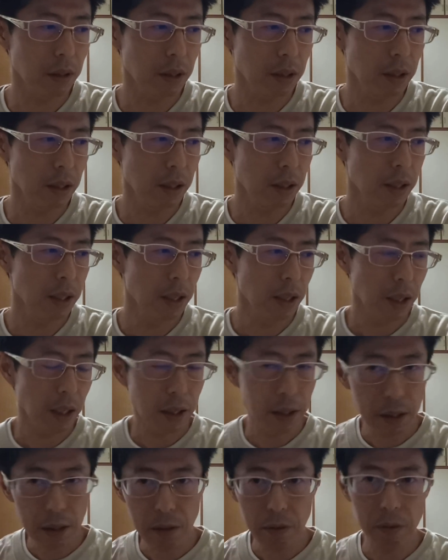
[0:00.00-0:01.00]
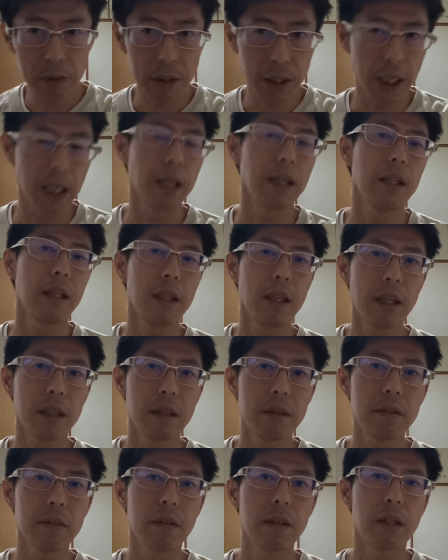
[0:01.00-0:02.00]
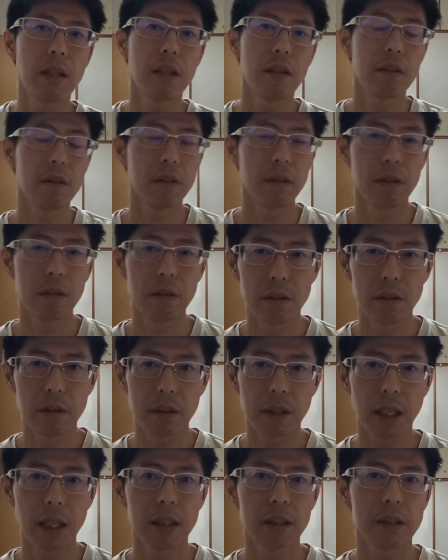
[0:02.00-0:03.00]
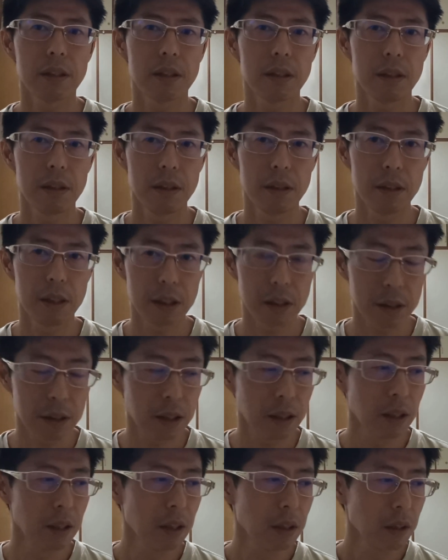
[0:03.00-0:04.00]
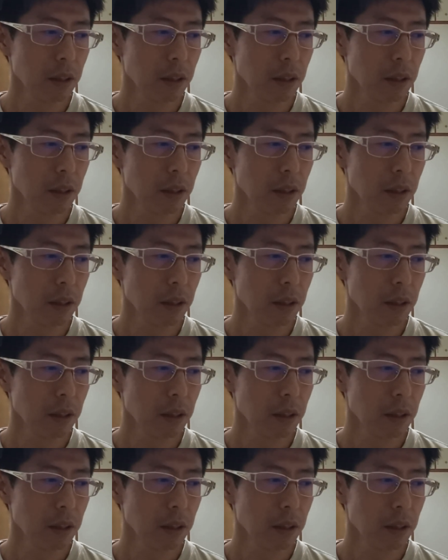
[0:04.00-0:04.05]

て相手の方に返っていくっていうケースですね。